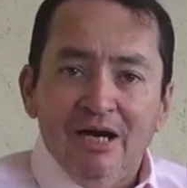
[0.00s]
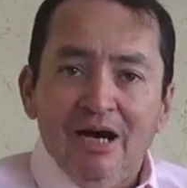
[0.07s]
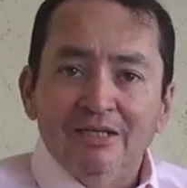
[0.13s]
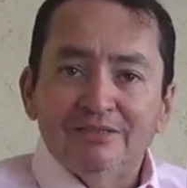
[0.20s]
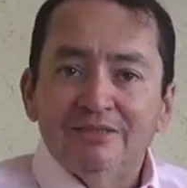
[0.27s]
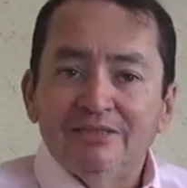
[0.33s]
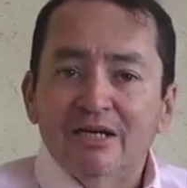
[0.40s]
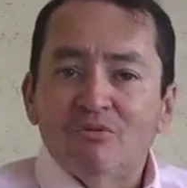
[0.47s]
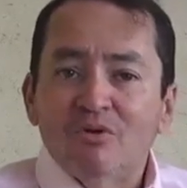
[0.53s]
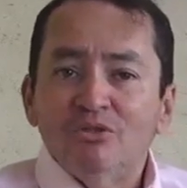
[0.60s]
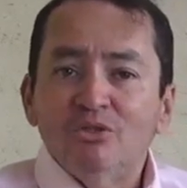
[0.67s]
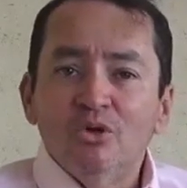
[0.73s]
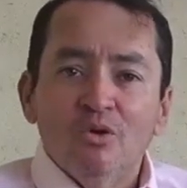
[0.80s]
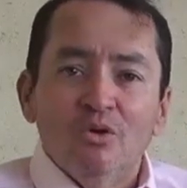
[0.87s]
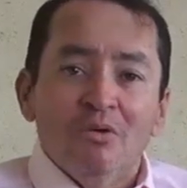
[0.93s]
Así que
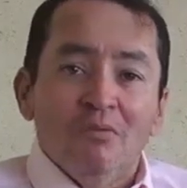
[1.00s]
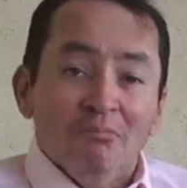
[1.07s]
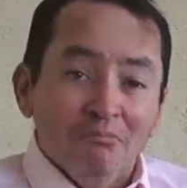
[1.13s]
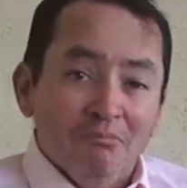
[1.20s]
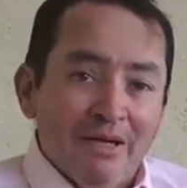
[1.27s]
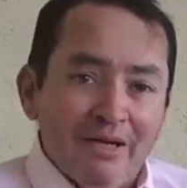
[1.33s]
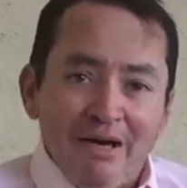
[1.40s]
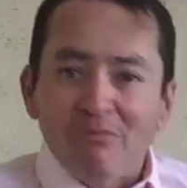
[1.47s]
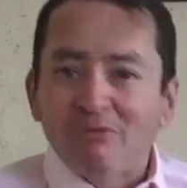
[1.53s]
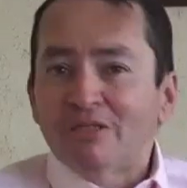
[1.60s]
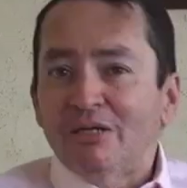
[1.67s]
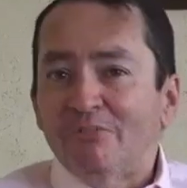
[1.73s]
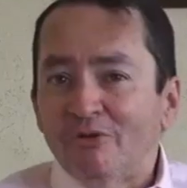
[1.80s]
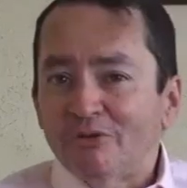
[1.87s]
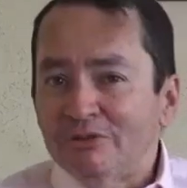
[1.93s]
cuando vengamos
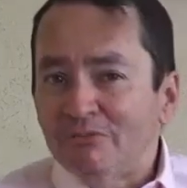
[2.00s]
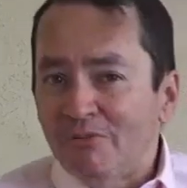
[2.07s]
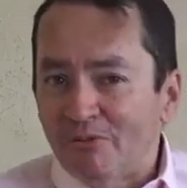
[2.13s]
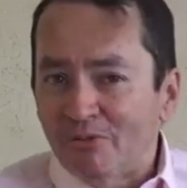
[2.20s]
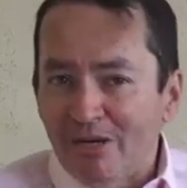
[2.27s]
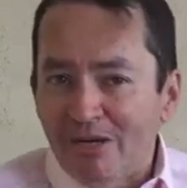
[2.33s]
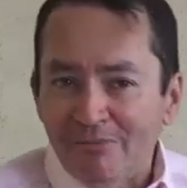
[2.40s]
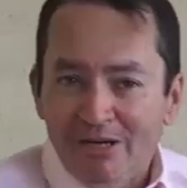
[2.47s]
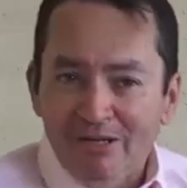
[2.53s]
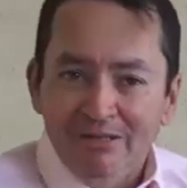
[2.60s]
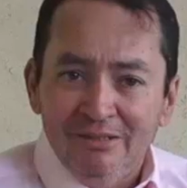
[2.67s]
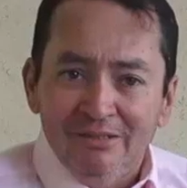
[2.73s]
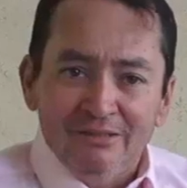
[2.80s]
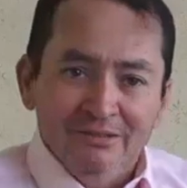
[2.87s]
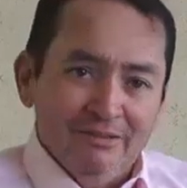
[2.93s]
al próximo programa
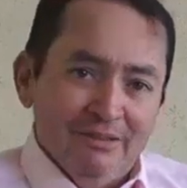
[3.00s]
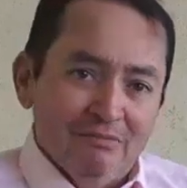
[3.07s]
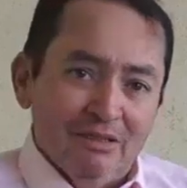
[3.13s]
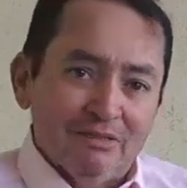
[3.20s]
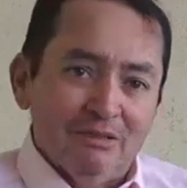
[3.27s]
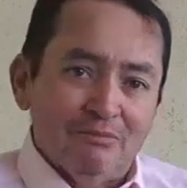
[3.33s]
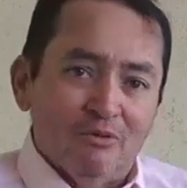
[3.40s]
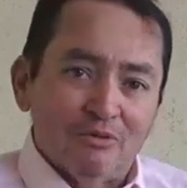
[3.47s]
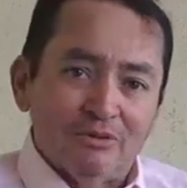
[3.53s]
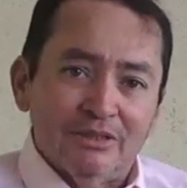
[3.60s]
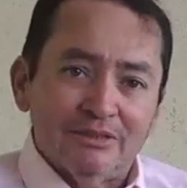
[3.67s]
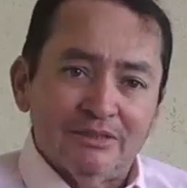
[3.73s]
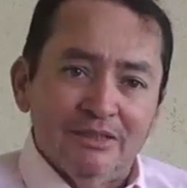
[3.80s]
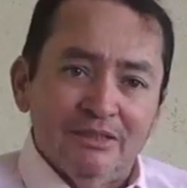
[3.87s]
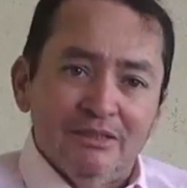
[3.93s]
de Max
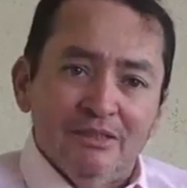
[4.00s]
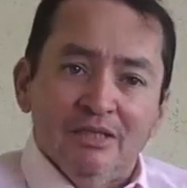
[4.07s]
Deportes,